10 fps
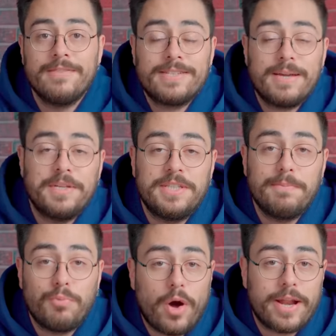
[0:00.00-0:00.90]
Ve tabii
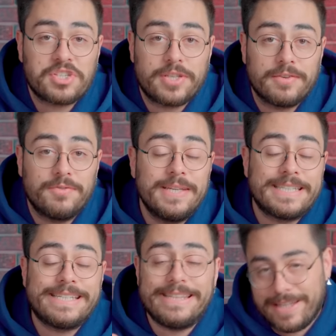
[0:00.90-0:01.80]
ki bu araçların
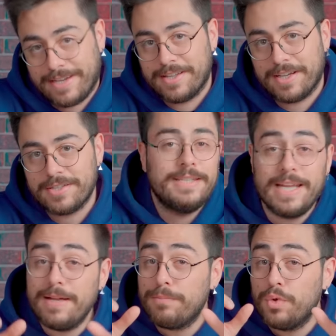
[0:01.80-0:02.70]
fiyatı ne kadar?
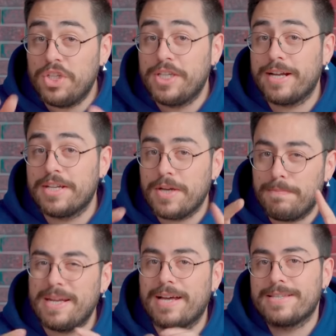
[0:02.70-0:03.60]
Gelin bu iki
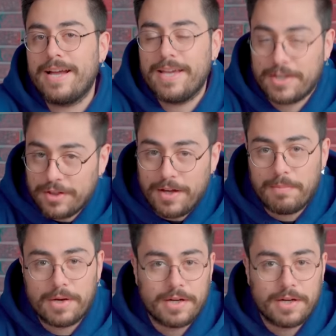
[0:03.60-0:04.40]
araca biraz daha yakından